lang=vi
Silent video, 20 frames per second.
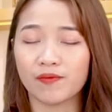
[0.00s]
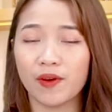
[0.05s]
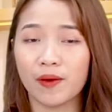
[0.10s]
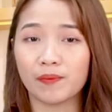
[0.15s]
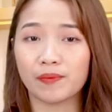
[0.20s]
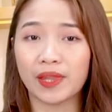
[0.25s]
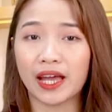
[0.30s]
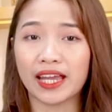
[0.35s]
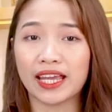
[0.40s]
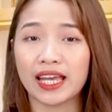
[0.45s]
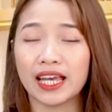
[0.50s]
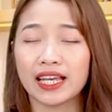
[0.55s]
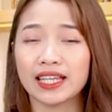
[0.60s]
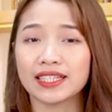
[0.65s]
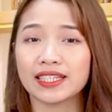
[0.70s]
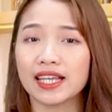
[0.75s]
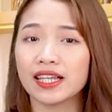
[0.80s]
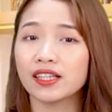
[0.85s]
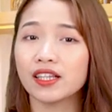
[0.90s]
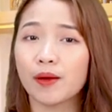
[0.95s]
phẩm này
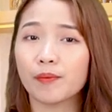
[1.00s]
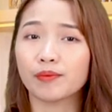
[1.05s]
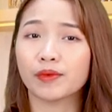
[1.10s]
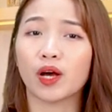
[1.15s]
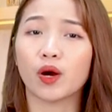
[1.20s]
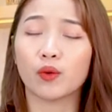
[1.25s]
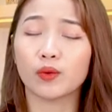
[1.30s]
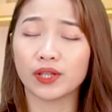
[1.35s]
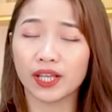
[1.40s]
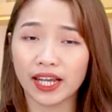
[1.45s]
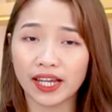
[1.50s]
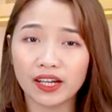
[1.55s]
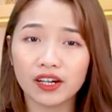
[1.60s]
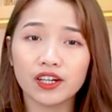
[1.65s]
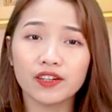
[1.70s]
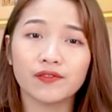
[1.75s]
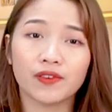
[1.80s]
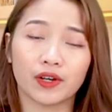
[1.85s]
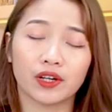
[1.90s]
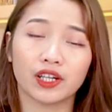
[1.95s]
sẽ thẩm thấu nhanh
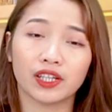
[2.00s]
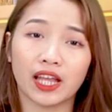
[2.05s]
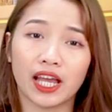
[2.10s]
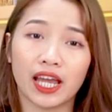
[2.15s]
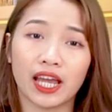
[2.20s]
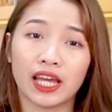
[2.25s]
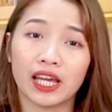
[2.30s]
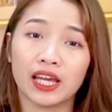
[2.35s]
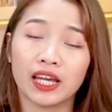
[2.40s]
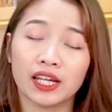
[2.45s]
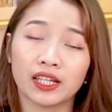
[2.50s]
hơn vào cơ thể,